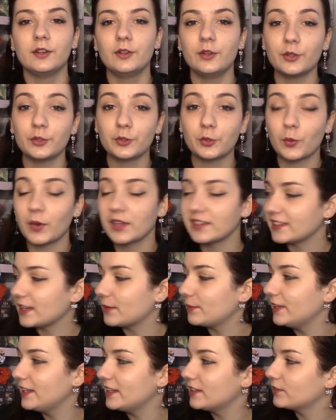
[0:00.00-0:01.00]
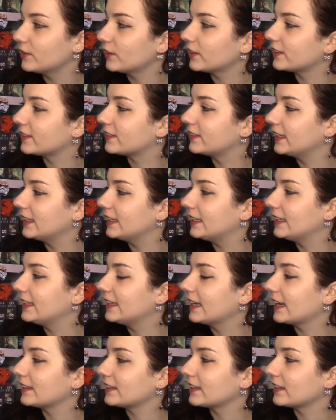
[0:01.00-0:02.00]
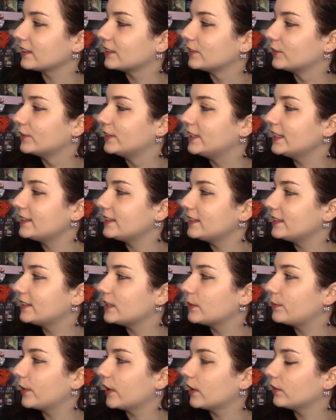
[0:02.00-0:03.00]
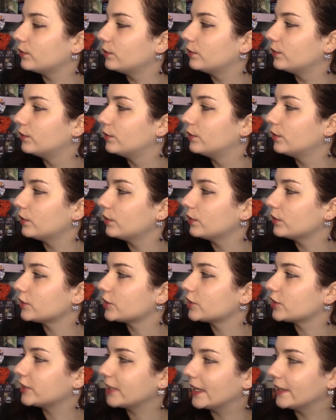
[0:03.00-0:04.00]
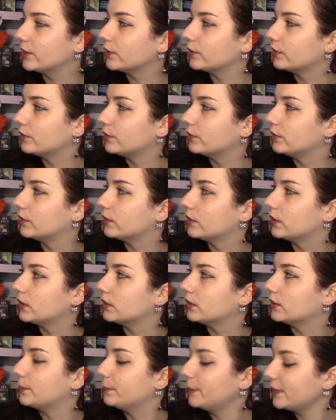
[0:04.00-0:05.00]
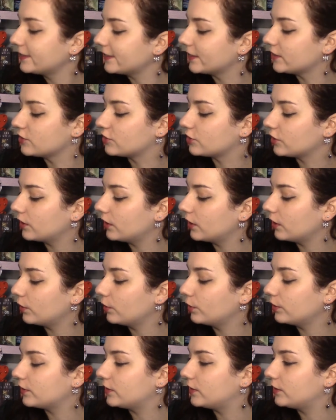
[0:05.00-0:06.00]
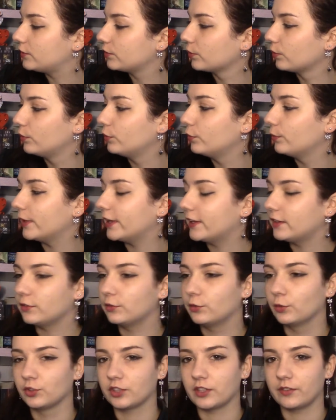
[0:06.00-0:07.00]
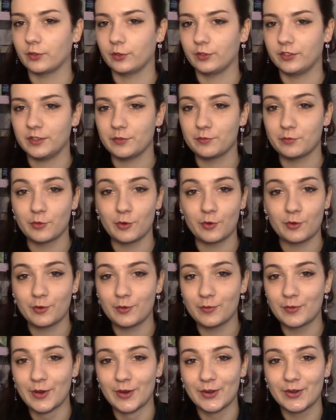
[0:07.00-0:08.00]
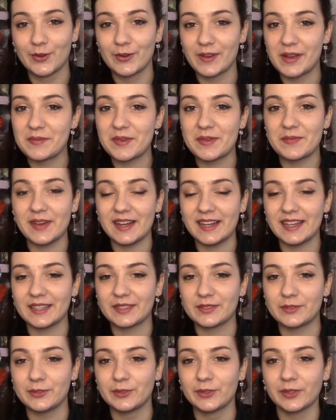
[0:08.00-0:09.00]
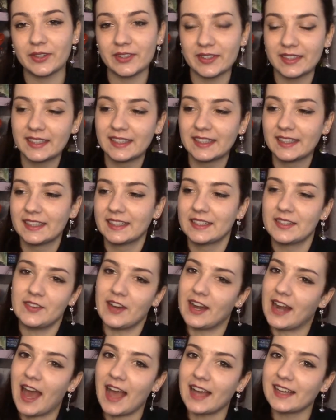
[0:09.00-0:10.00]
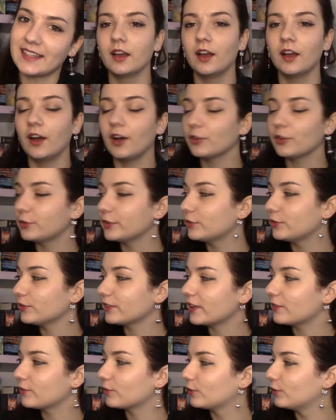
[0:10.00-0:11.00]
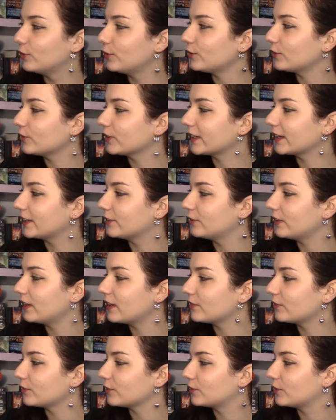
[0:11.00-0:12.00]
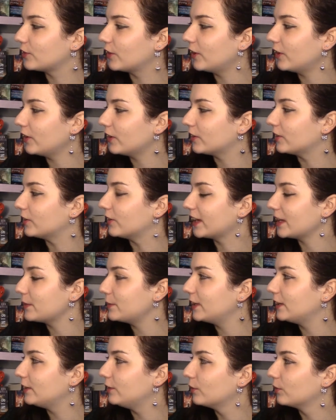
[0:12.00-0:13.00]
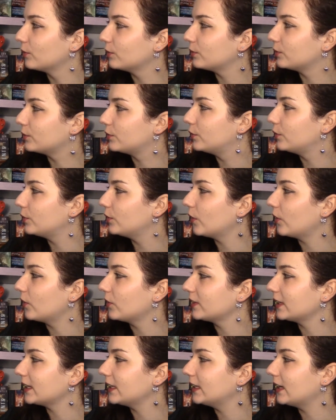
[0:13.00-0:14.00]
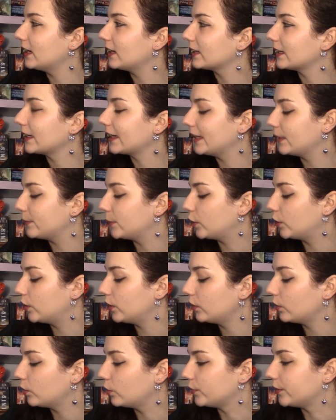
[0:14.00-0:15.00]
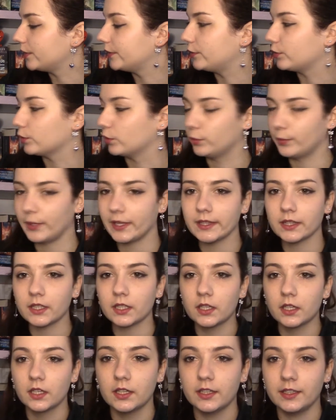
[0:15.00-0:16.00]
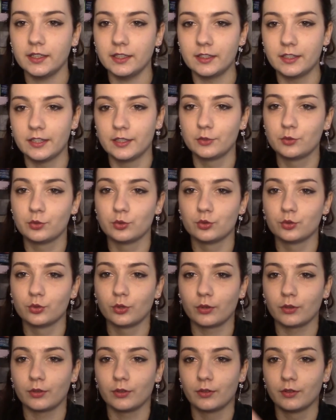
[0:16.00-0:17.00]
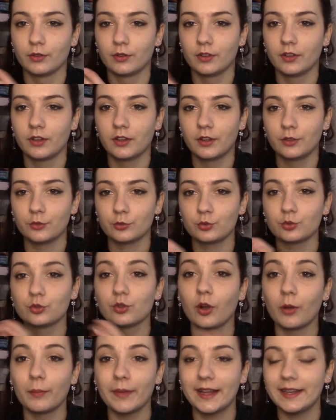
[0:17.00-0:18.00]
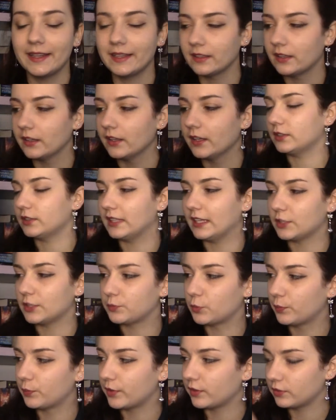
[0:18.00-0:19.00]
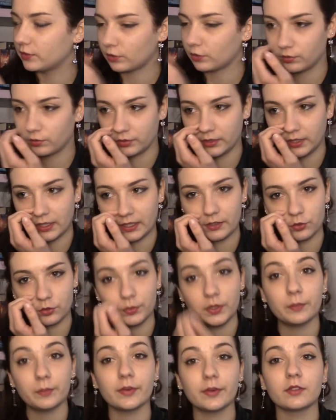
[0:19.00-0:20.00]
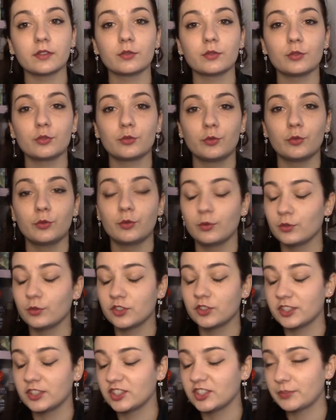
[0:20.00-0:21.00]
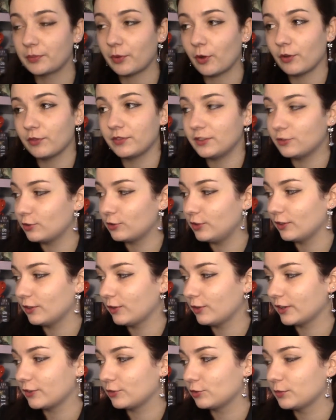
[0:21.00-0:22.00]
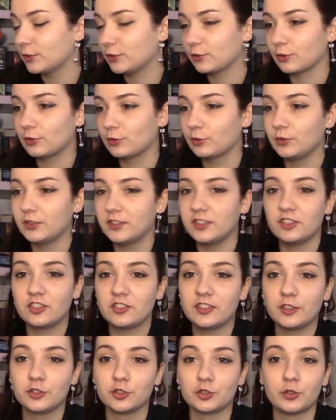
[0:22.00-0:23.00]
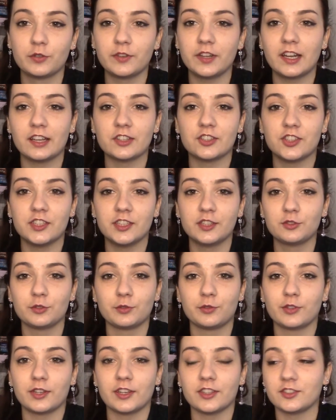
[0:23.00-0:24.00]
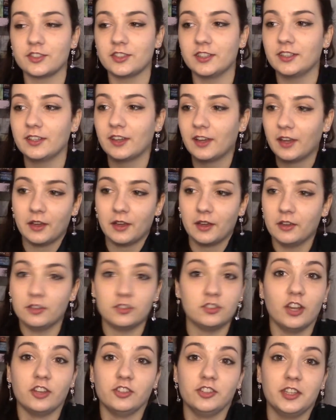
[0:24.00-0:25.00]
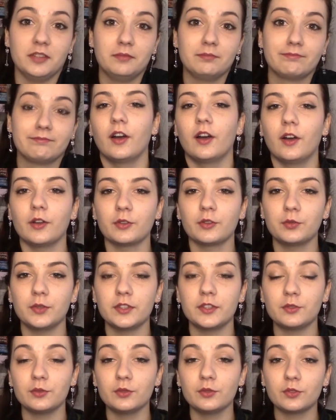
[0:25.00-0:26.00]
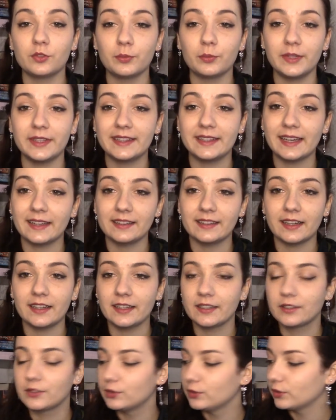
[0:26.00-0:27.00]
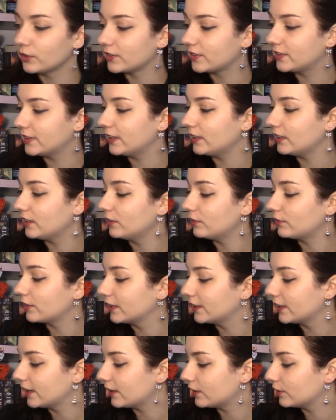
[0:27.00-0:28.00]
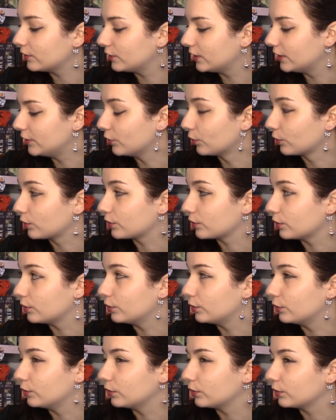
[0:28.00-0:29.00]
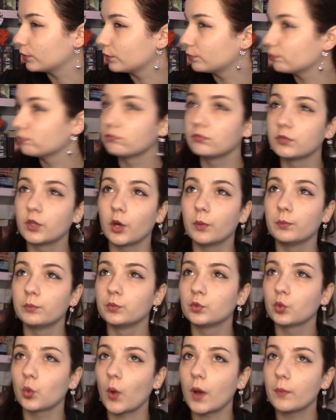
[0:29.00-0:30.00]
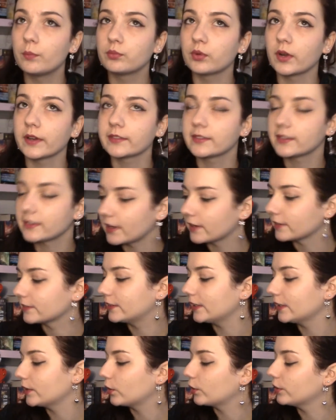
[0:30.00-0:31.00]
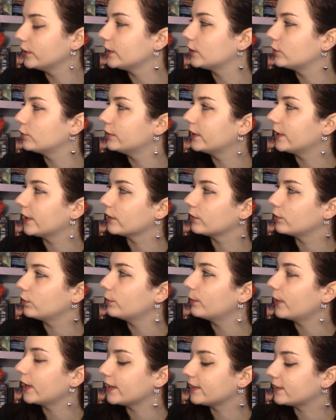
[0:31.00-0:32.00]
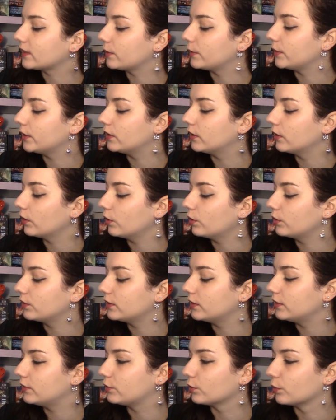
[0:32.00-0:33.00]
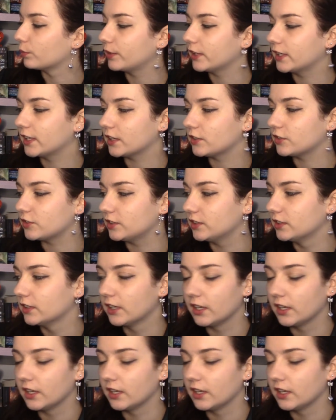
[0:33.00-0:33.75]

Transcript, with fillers: Le troisième livre, c'est Les gardiens euh, des cités perdues de Shannon euh, Messenger aux éditions Lumen. Donc j'avais aussi beaucoup beaucoup aimé ma lecture. Voilà. Ensuite, nous avons Le secret de l'inventeur, Rébellion de Andrea Kramer aux éditions Lumen. Il est toujours euh, toujours emballé. Là, je peux pas trop vous dire résumé parce que je veux j'ai pas envie de lire le résumé sur celui-ci. Je sais que je devais l'acheter, que je veux l'acheter. Je l'ai acheté. Ensuite, une de mes dernières lectures, c'est Levana, euh, donc le tome 3.5 des Chroniques lunaires de Marissa Meyer aux éditions PKJ.